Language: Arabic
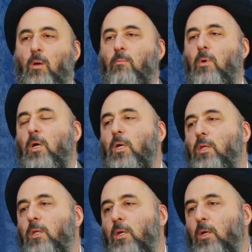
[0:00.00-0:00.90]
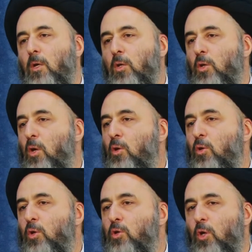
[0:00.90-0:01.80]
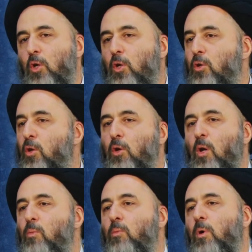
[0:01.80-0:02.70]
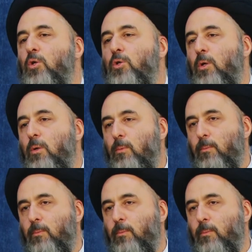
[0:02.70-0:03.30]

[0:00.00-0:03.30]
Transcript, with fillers: ما هي الطريقة التقليدية الصحيحة الطريقة المباشرة